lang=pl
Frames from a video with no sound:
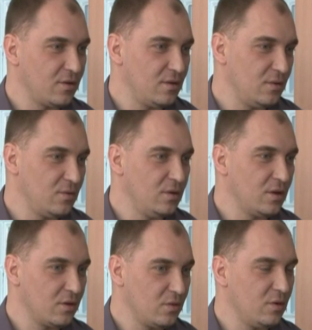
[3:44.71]
czy
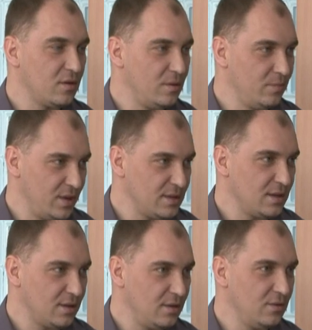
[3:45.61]
ogólnie rzecz ujmując
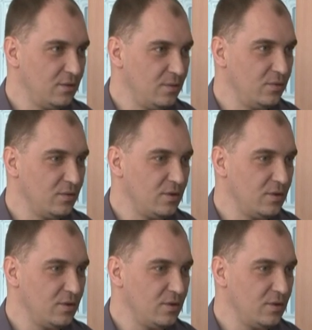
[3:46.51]
imprezach tego typu,